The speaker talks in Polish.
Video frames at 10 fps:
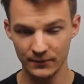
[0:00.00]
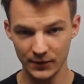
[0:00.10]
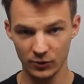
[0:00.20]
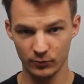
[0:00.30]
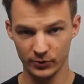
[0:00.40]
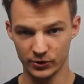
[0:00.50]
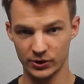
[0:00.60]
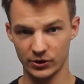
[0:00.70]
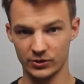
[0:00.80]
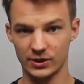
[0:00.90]
Nie rób proszę
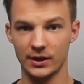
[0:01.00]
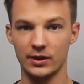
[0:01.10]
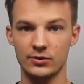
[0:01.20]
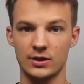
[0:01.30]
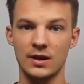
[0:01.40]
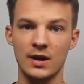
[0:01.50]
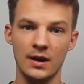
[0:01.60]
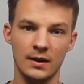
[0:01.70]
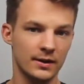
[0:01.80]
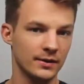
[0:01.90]
czegoś takiego, że
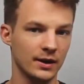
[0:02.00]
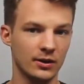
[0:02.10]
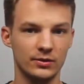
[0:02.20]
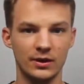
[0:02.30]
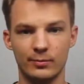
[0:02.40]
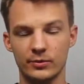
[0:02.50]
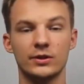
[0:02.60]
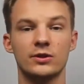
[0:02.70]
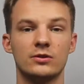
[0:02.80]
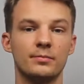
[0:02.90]
Jednego dnia
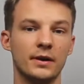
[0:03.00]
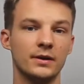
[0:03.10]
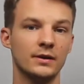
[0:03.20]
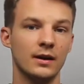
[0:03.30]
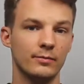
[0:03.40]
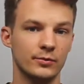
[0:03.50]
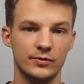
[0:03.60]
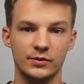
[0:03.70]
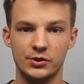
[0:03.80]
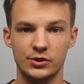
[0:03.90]
podejdziesz do pianina,
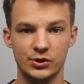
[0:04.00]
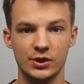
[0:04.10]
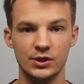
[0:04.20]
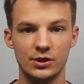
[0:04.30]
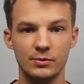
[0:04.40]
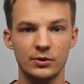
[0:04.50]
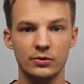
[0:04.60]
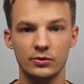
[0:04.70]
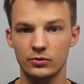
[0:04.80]
poświęcisz 30 minut,